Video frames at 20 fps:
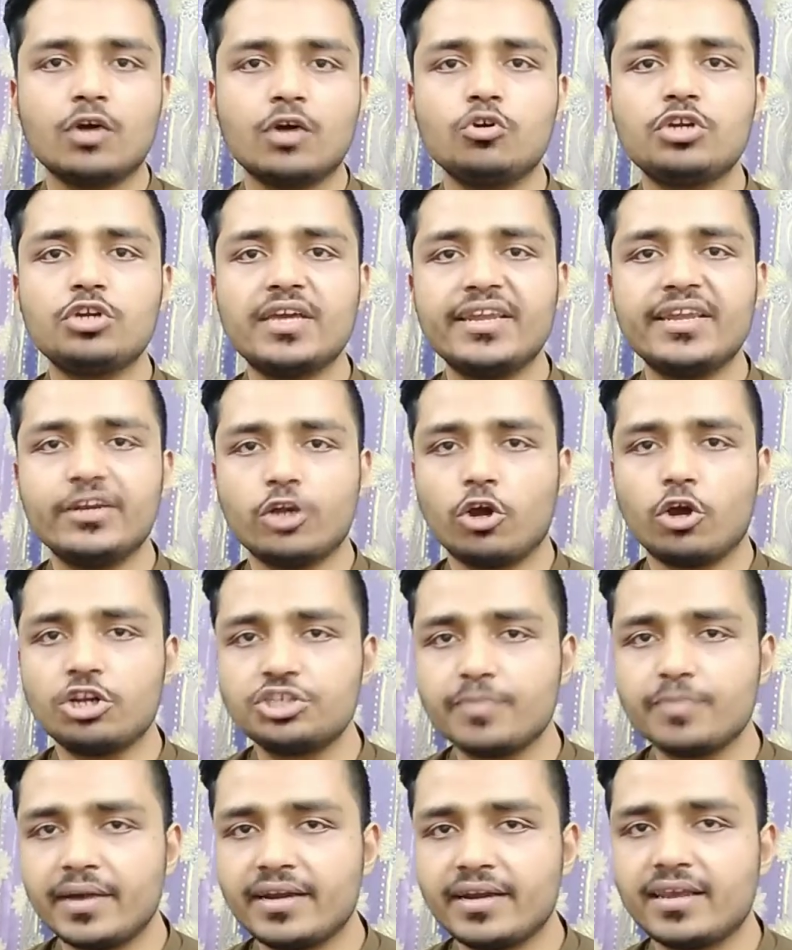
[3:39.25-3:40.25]
उनकी
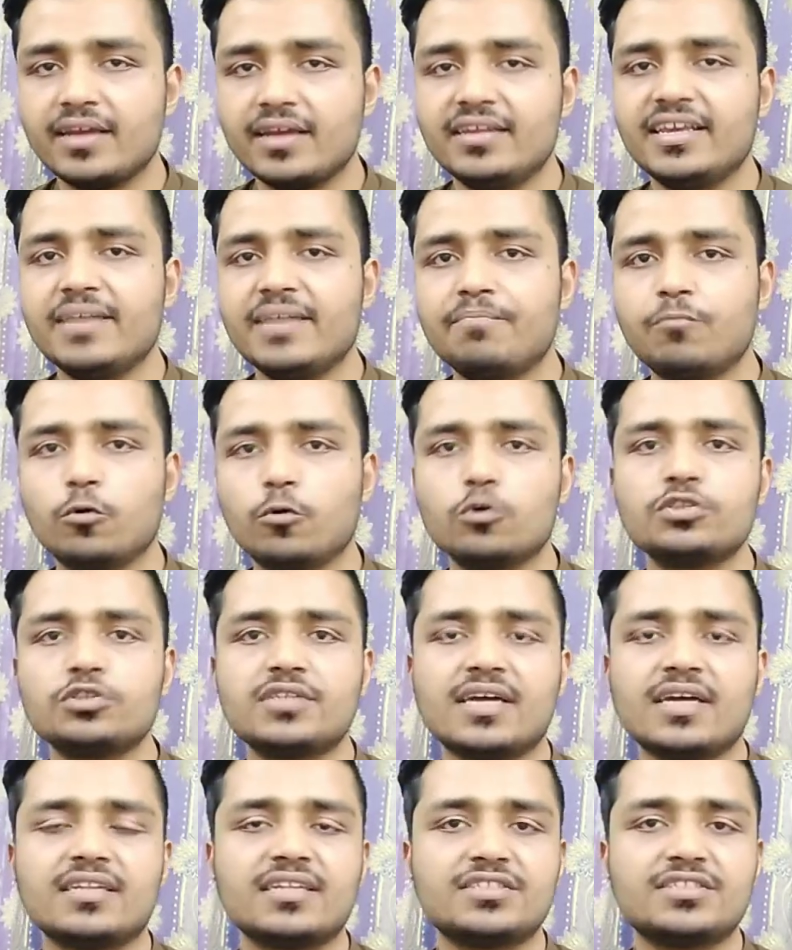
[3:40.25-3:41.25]
नरिशमेंट के लिए बहुत
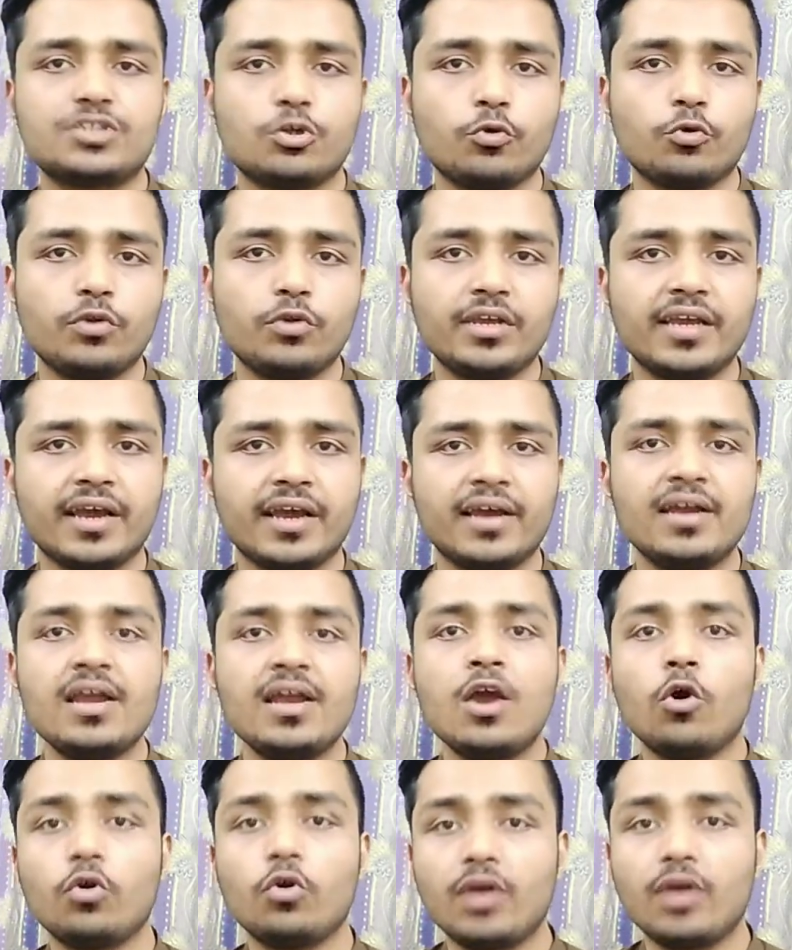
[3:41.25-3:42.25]
ज़्यादा ज़रूरी है
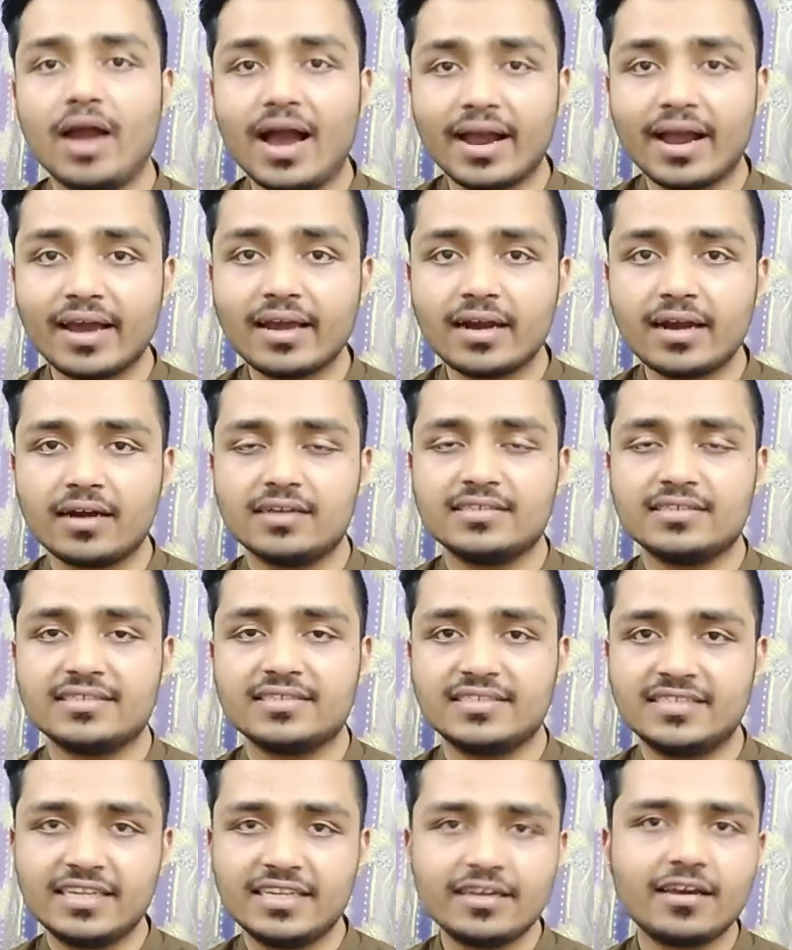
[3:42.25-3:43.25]
और अगर
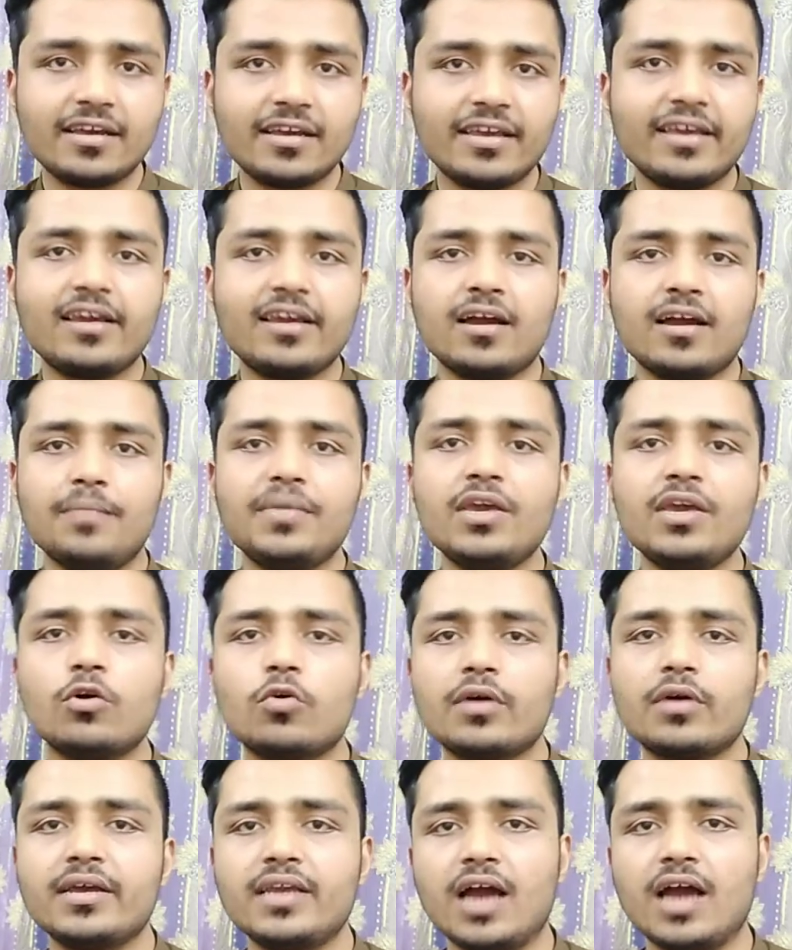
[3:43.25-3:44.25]
जिंक की कमी
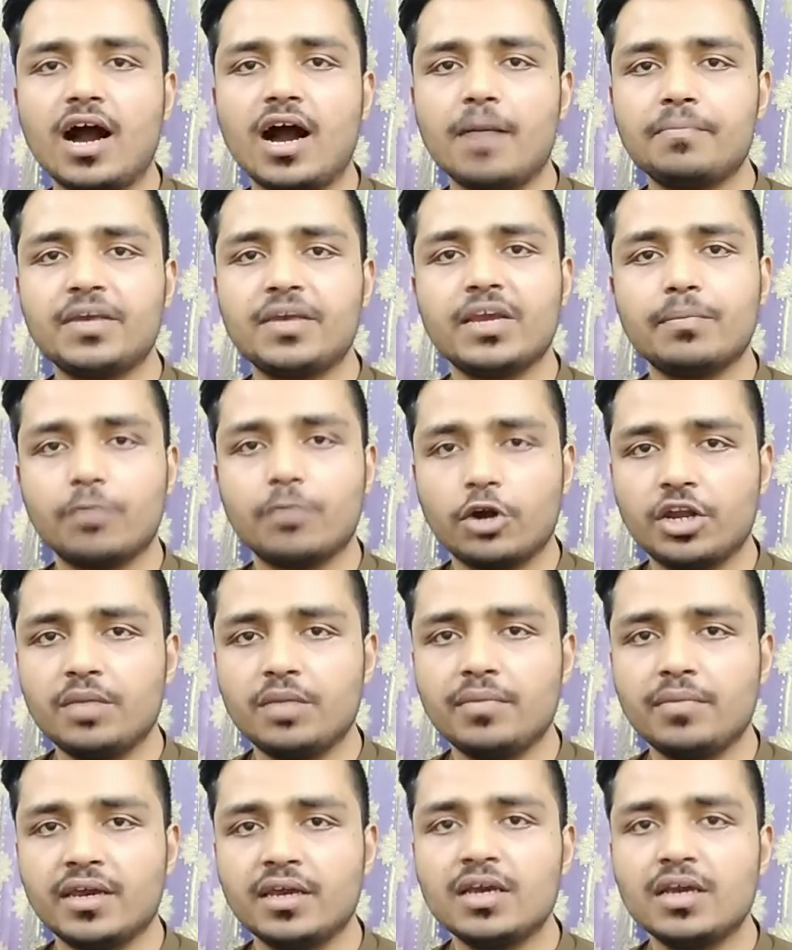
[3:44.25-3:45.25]
हो गई आपकी
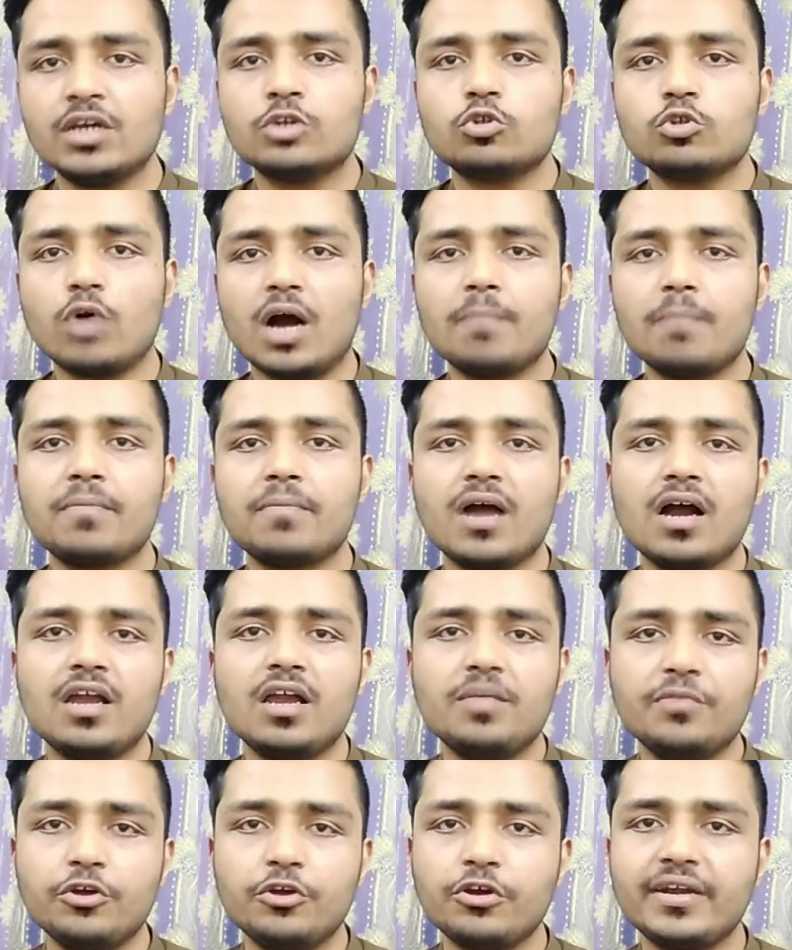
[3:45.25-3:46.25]
बॉडी में तो आपका
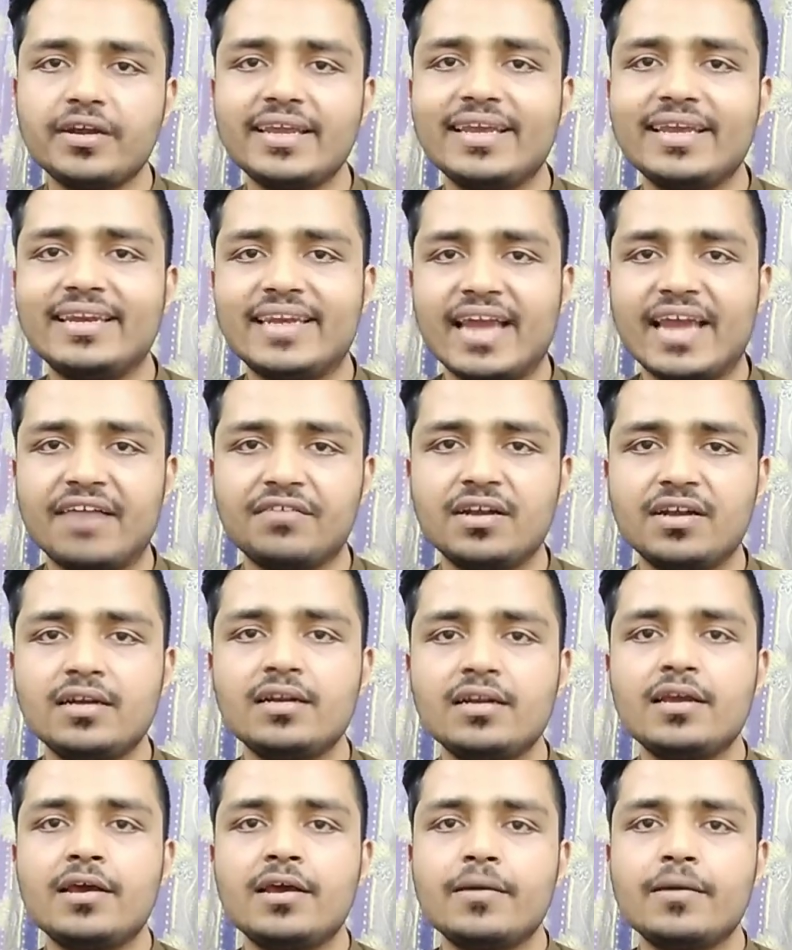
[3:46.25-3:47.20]
इम्यूनिटी लेवल